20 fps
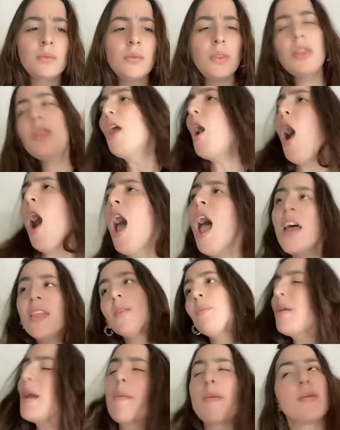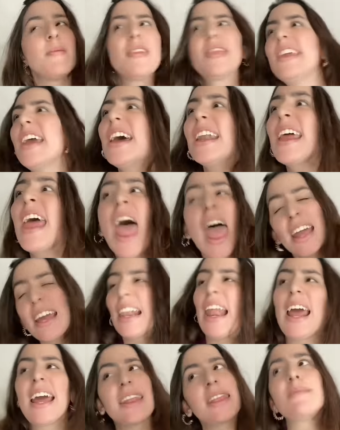No, no voy a permitir que la
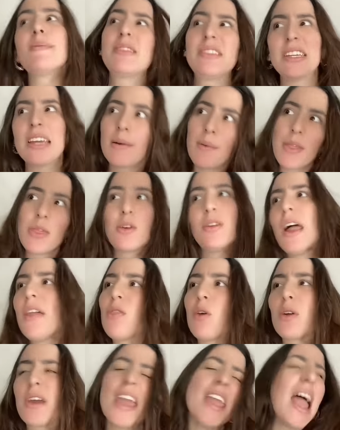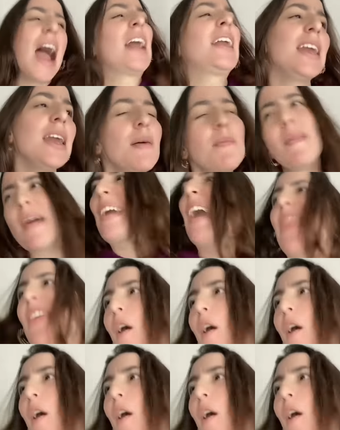gente me siga abandonando, ¿ok? Aquí me quedo.